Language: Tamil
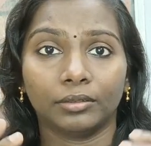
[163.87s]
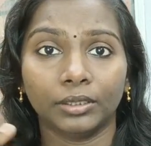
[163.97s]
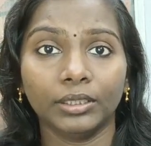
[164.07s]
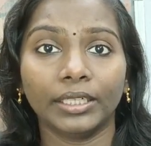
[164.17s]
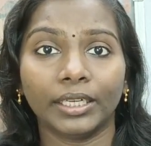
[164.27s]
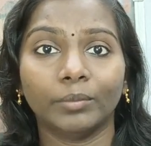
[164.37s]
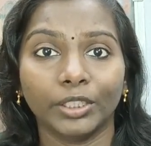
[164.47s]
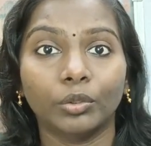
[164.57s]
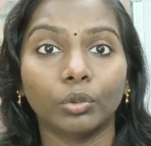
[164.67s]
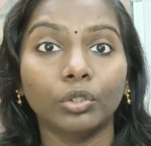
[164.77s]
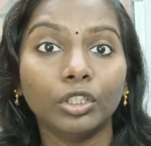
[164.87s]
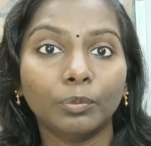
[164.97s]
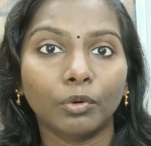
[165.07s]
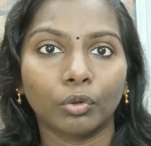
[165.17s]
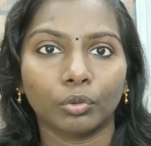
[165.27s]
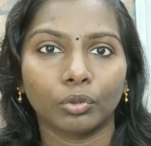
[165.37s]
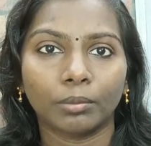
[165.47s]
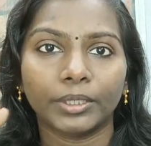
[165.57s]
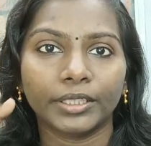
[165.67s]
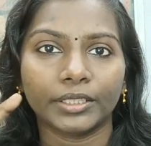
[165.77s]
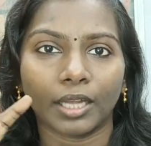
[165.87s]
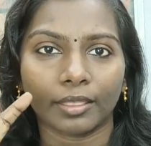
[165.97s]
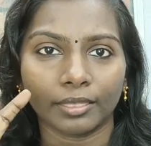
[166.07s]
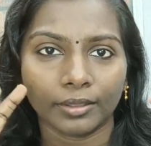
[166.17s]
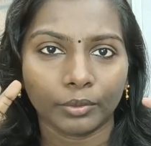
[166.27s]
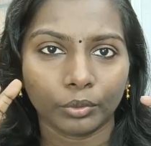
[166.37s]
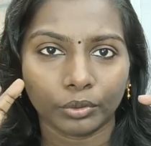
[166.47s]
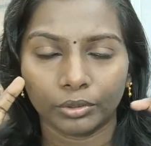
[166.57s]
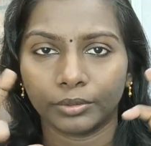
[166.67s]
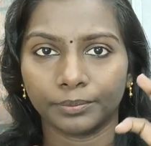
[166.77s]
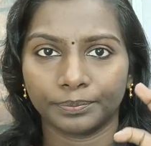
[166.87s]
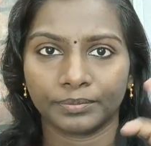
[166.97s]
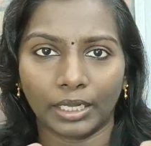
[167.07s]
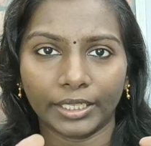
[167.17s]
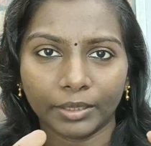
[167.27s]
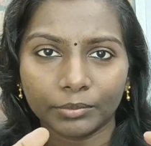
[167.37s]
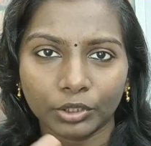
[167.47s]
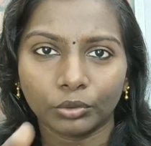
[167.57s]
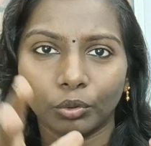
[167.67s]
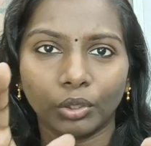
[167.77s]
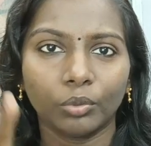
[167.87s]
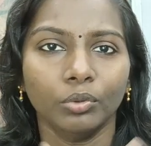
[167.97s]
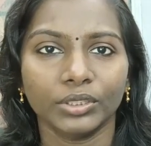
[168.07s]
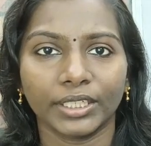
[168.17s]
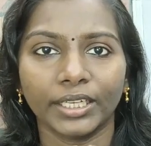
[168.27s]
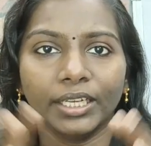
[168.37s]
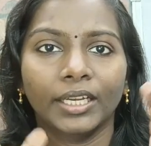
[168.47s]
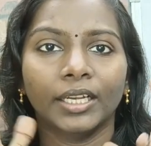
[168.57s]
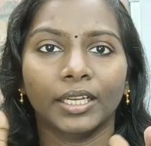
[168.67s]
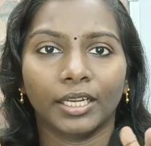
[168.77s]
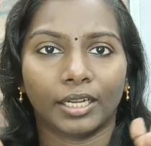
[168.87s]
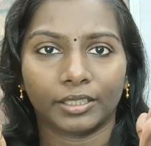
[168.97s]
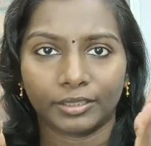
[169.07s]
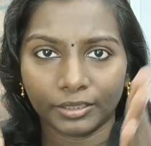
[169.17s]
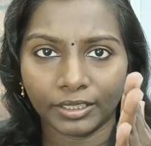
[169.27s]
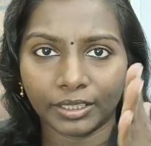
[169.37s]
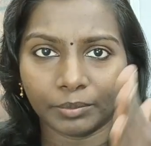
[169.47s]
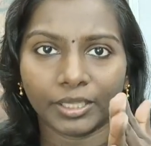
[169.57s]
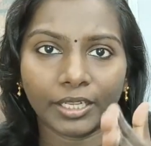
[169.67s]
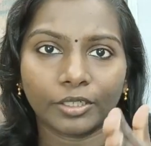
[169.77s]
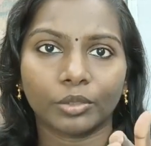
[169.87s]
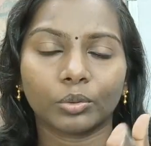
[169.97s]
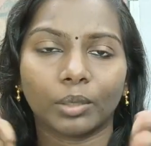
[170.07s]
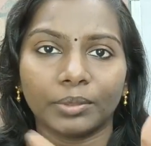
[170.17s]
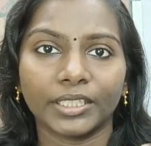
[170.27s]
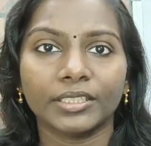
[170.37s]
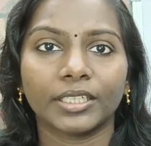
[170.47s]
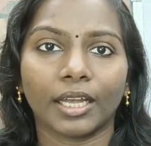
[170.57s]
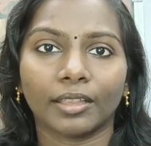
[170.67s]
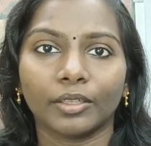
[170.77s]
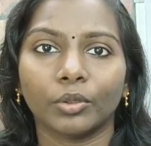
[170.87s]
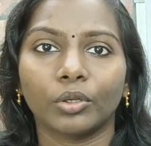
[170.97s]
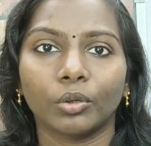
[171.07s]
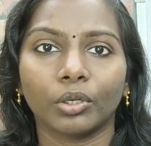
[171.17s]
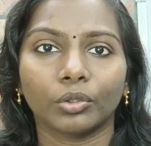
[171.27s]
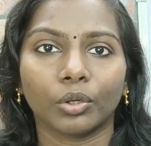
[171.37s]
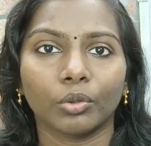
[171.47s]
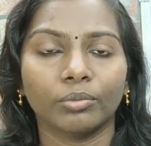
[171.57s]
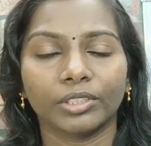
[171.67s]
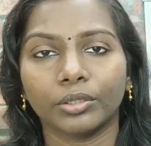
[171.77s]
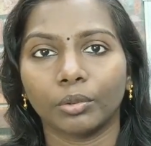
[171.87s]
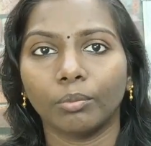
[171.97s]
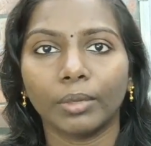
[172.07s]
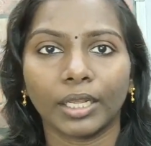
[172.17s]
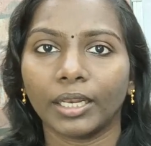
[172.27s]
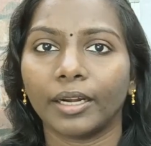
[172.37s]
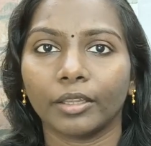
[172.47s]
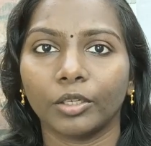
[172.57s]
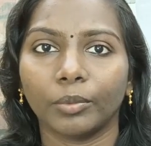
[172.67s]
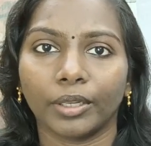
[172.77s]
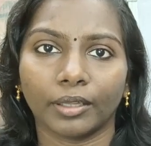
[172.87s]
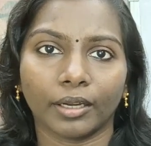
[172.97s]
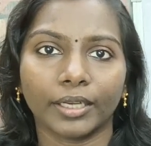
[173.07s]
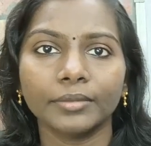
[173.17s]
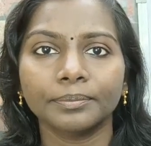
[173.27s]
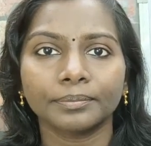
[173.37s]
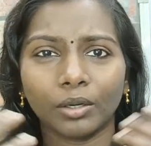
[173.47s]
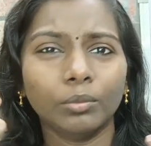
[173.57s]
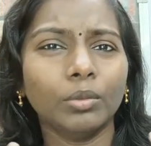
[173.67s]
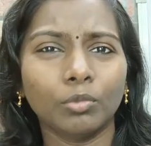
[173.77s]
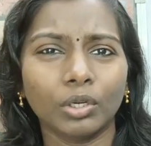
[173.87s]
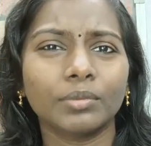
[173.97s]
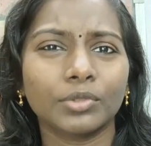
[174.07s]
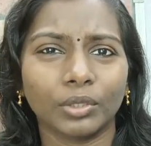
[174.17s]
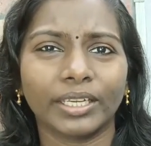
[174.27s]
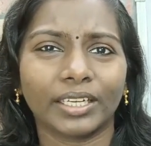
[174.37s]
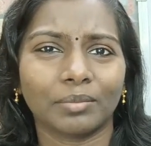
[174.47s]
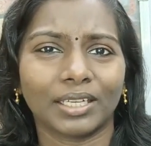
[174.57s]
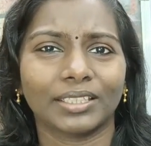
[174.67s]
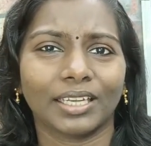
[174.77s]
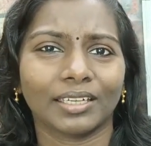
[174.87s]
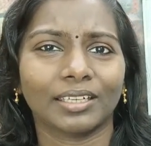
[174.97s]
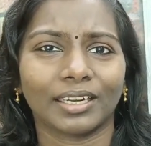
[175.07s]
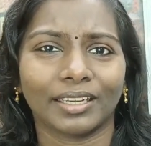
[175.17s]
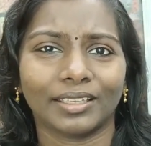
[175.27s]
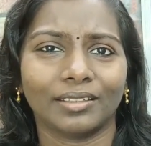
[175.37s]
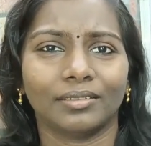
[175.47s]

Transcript: த்ரில்லரை எப்படி கொண்டு போகணும் அப்படின்ற அந்த ஒரு கலை அம்சத்தோடவும் சரி அந்த த்ரில்லர் இப்படிதான் இருக்கணும் அப்படின்ற அந்த ஒரு நோக்கத்தோடவும் வந்து ரொம்ப நல்லா எடுத்துகிட்டு போயிருந்தாங்க ரொம்ப முகம் சுளிக்கிற மாதிரியான நிறைய